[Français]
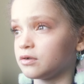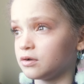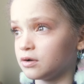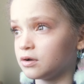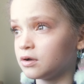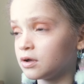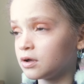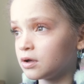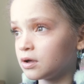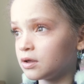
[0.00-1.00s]
euh,
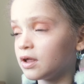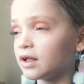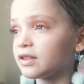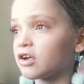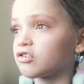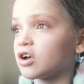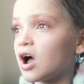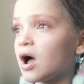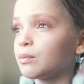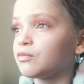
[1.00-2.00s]
dans ta
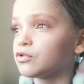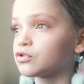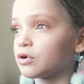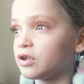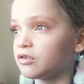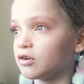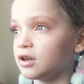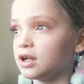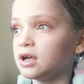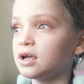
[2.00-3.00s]
chambre, il faut que tu sois
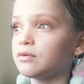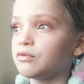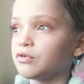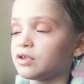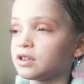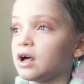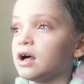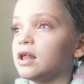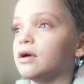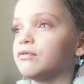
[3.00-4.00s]
isolé, il faut qu'il
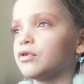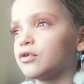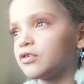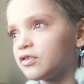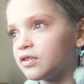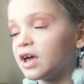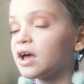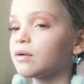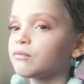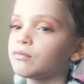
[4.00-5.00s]
t'enlève ton
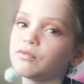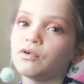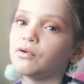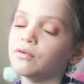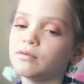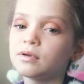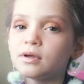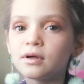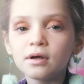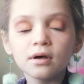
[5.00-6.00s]
système. Faut...
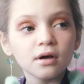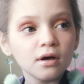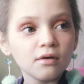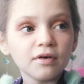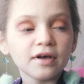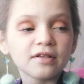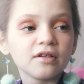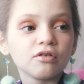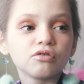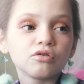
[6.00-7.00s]
Fait
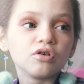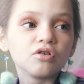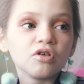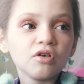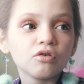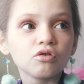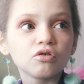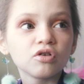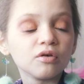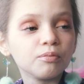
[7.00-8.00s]
que c'est
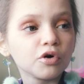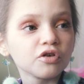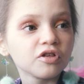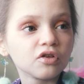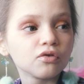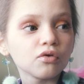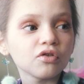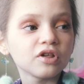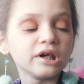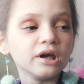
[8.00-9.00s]
le
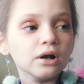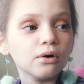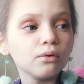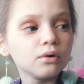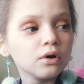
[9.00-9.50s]
processus qui est long.